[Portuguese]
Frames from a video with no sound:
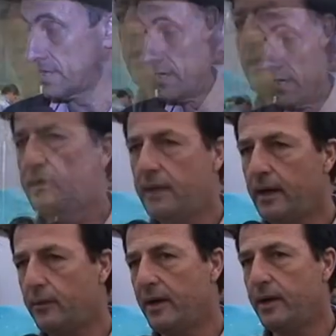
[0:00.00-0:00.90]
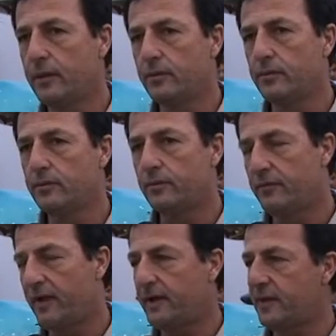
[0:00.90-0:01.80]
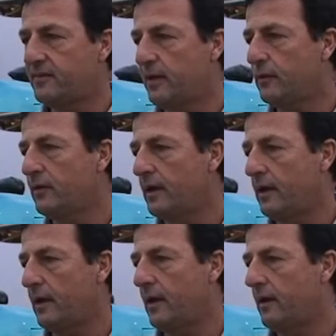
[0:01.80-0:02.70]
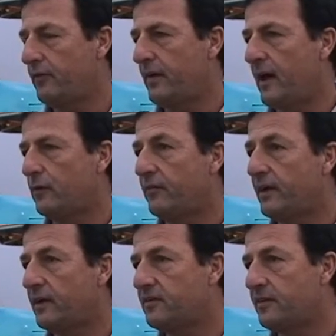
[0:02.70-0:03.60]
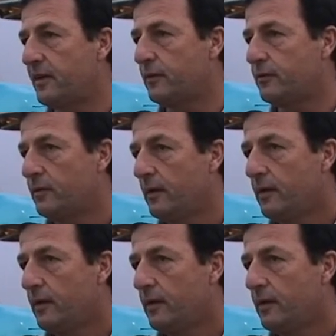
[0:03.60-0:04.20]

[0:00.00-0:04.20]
De ano a ano vai crescendo, a, a FEAGRO vai crescendo,